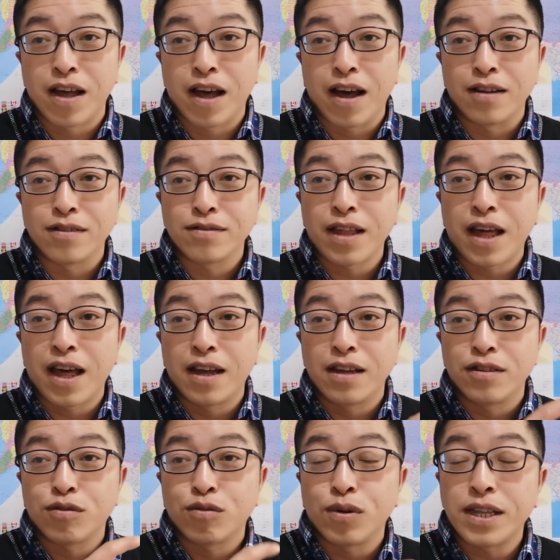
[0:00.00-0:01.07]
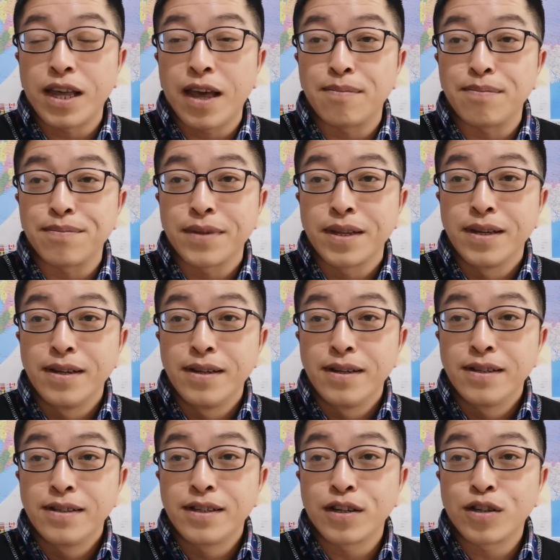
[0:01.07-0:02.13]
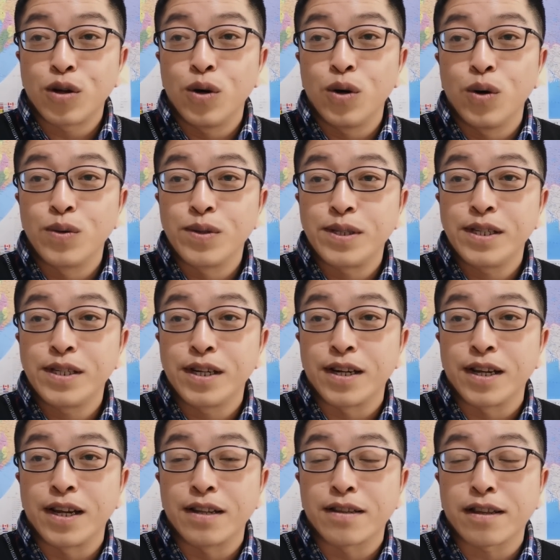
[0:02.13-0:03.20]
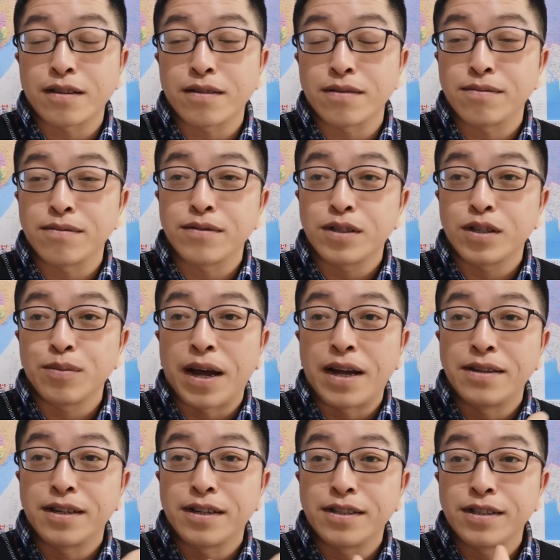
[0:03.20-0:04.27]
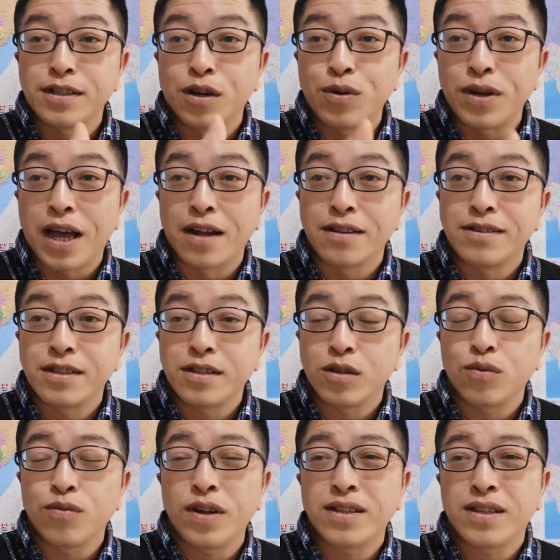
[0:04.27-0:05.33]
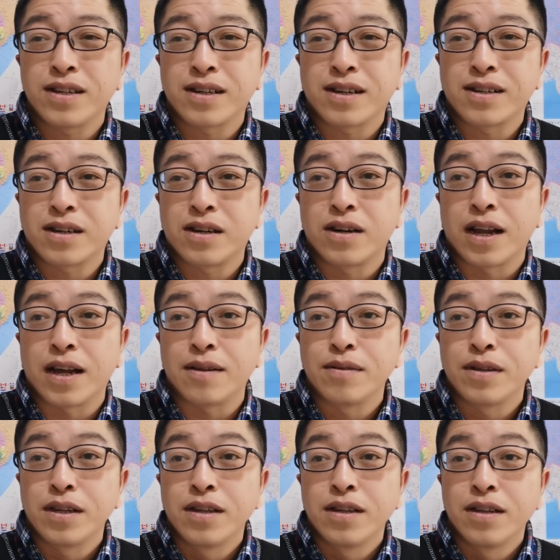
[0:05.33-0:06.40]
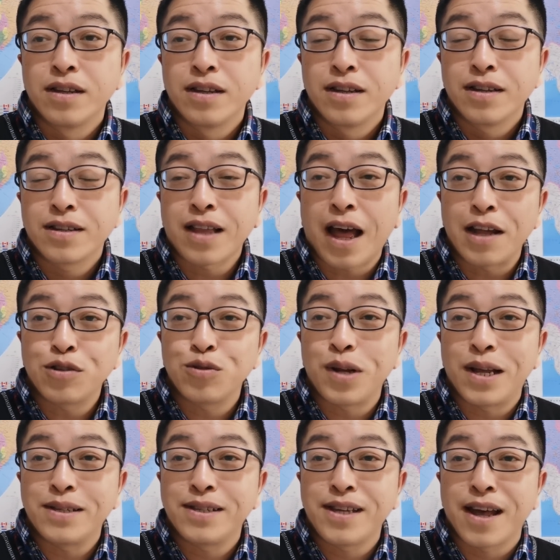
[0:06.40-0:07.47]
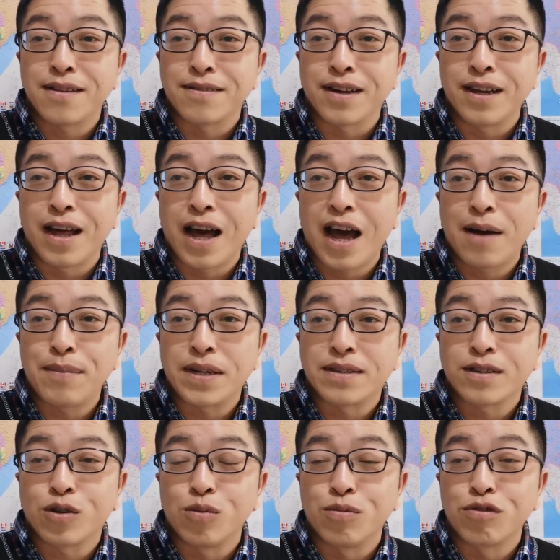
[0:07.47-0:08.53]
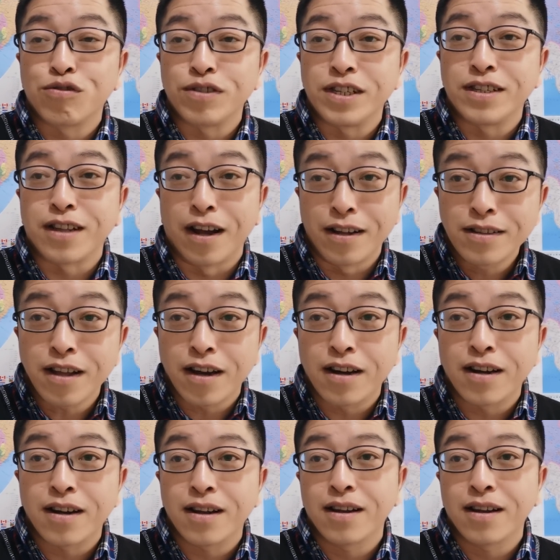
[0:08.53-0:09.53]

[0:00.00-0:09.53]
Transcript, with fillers: 啊，在昨天接受记者的，对吧？这个记者会啊，记者就问他这个事儿了，他居然谴责了哈马斯恐怖主义等等。